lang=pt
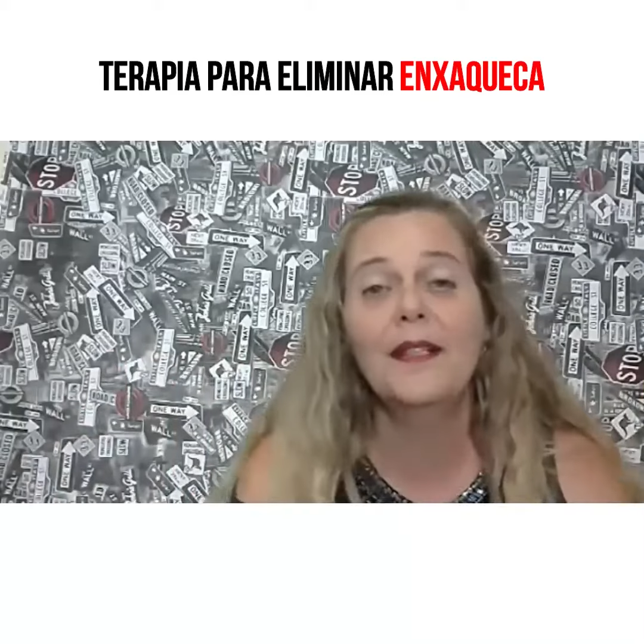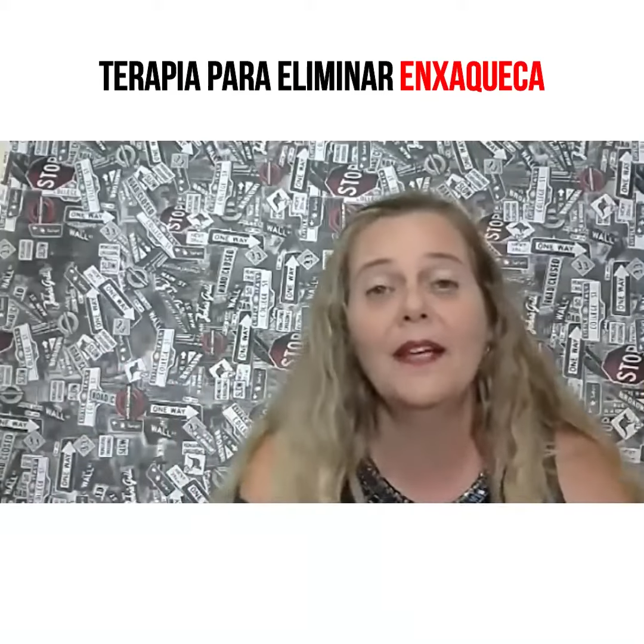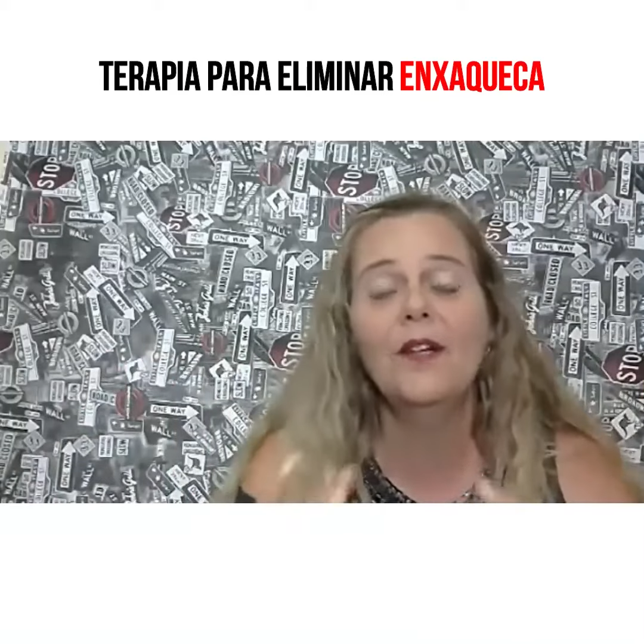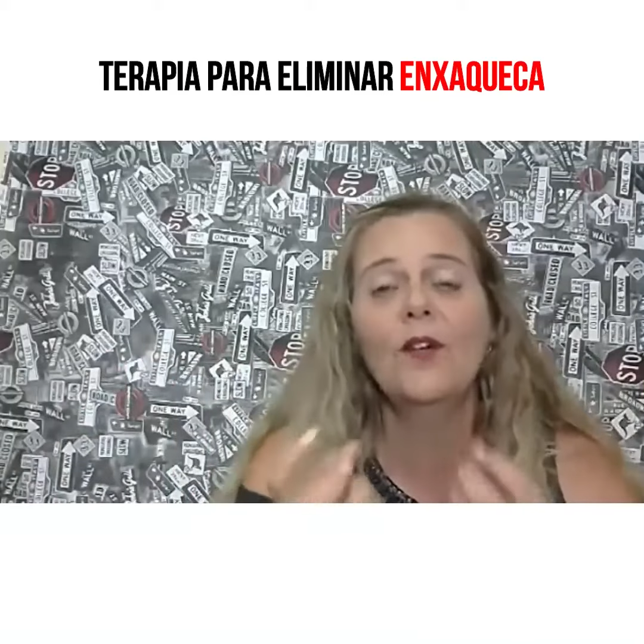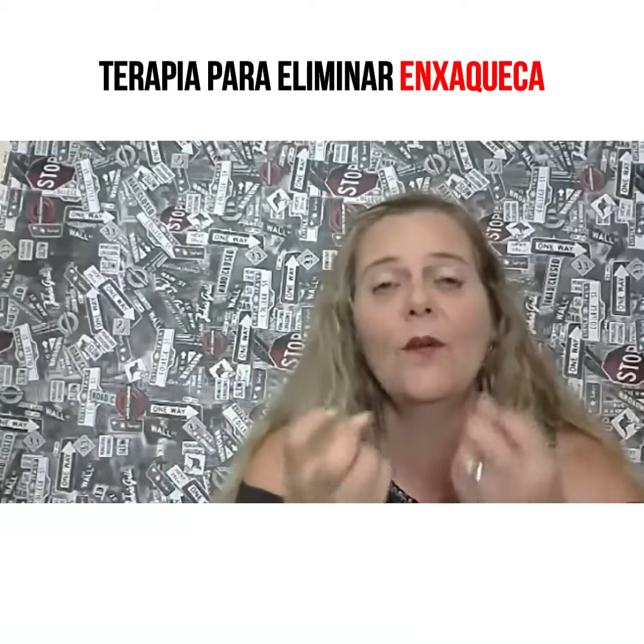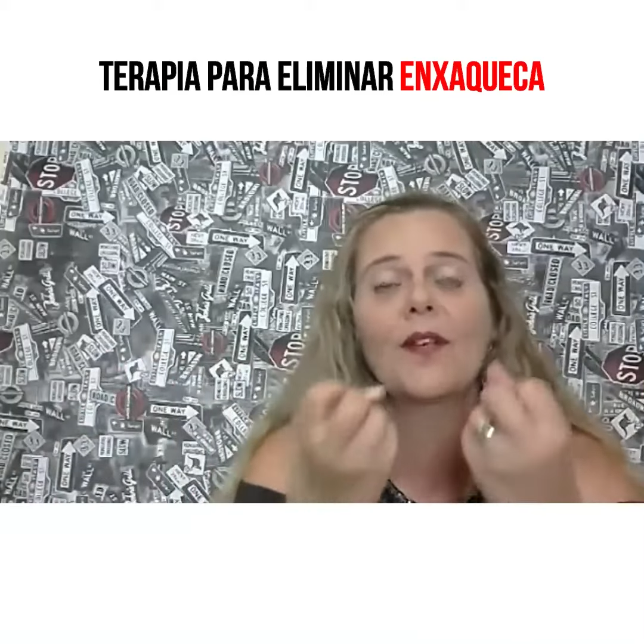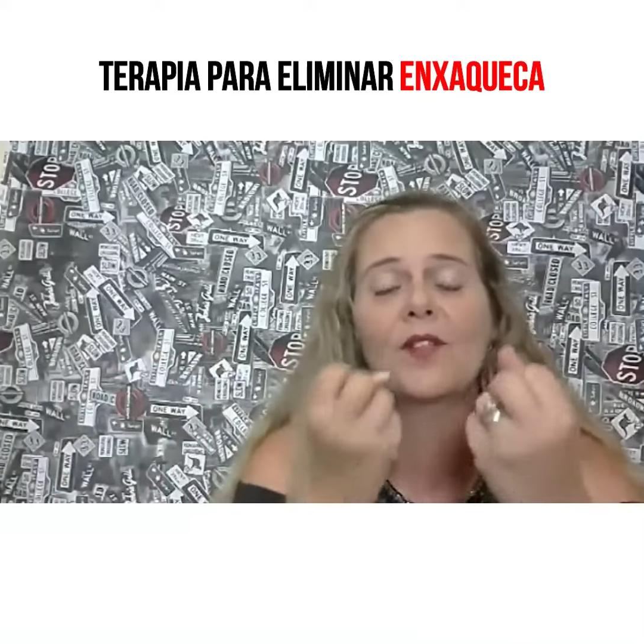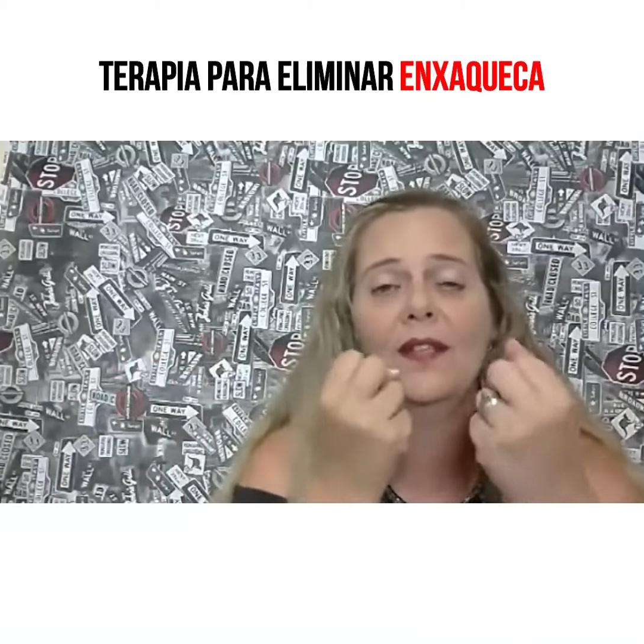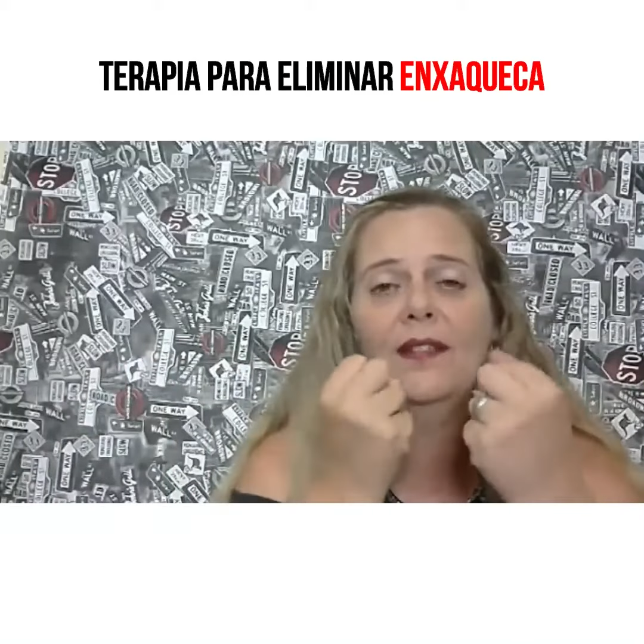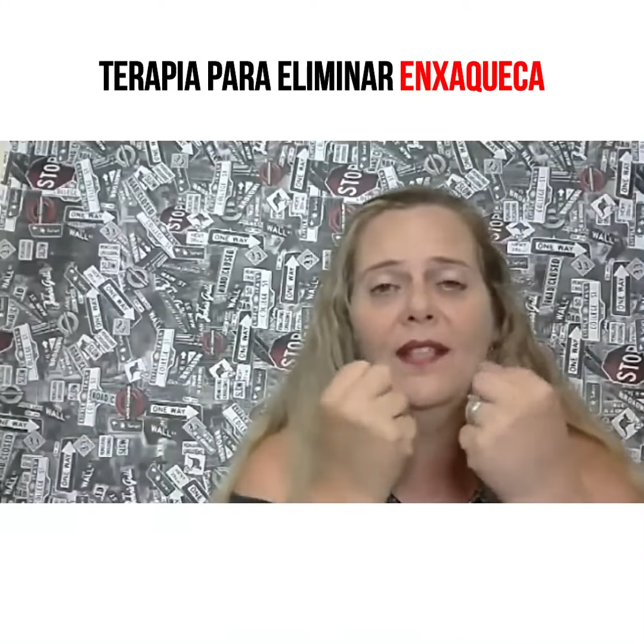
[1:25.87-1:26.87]
E aí eu
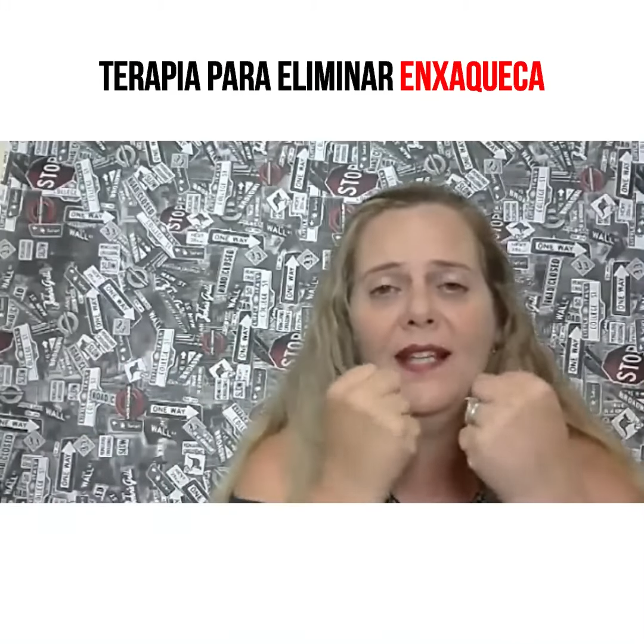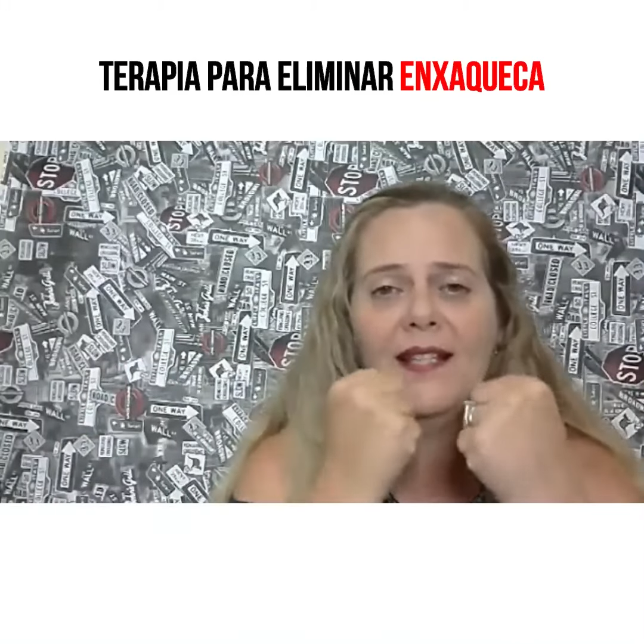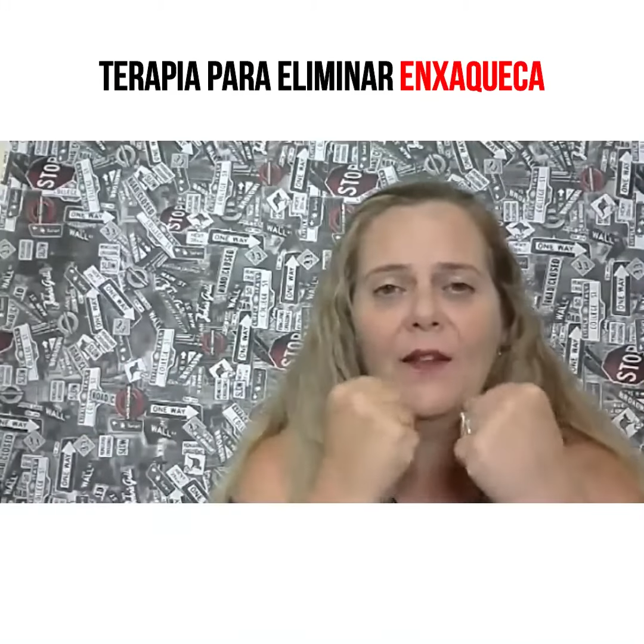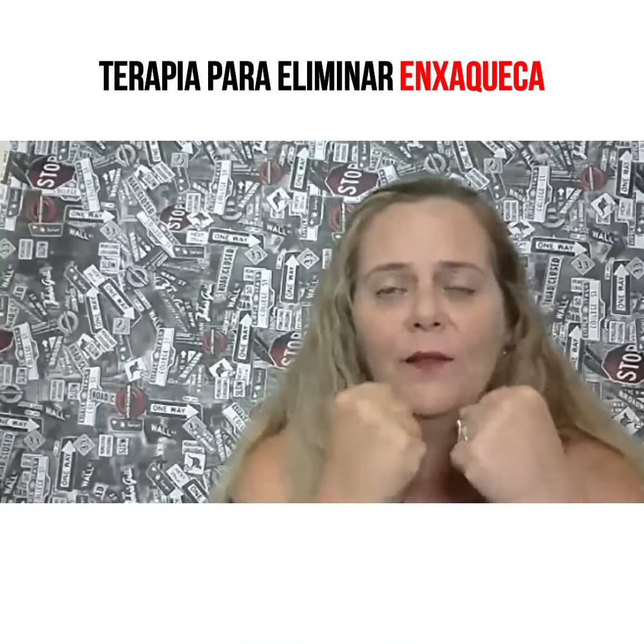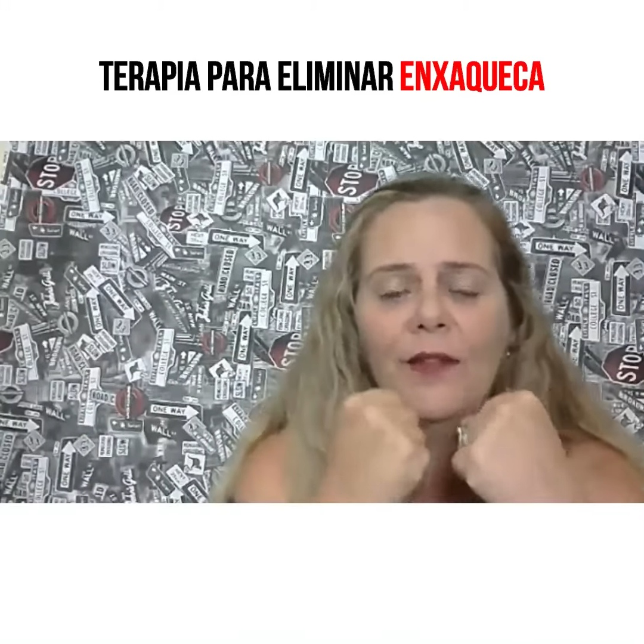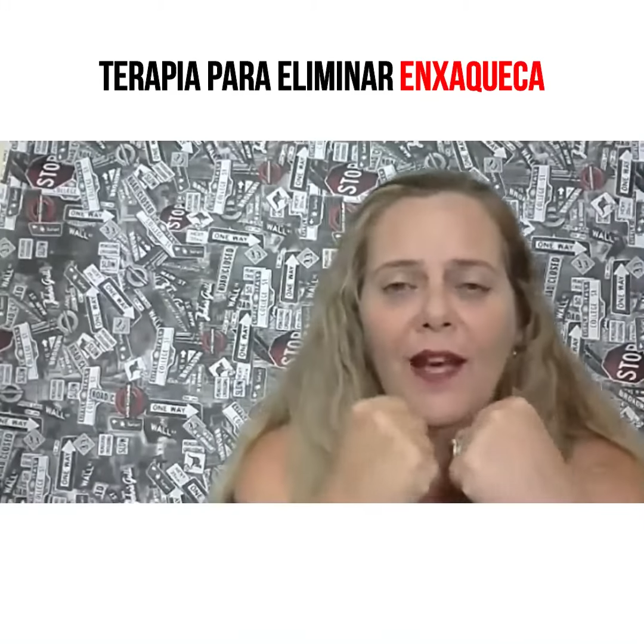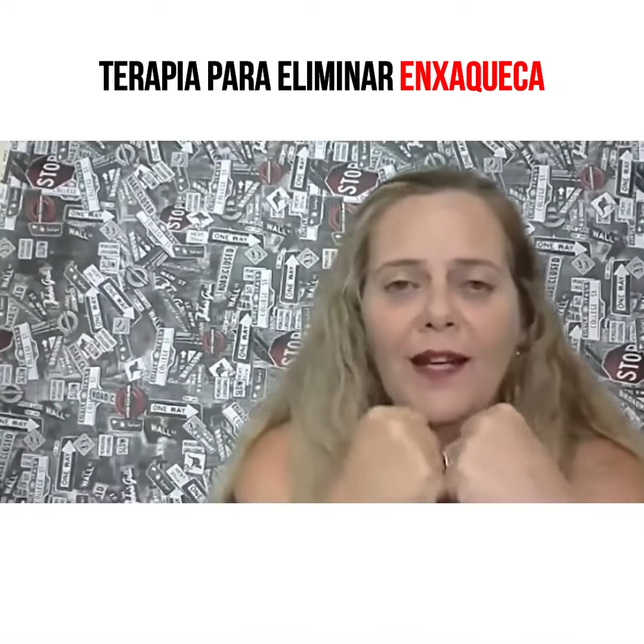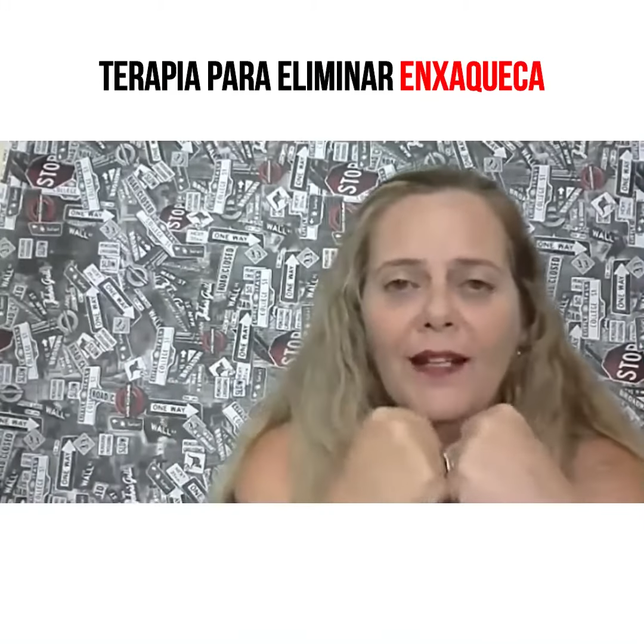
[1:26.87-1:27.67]
começo a desafiar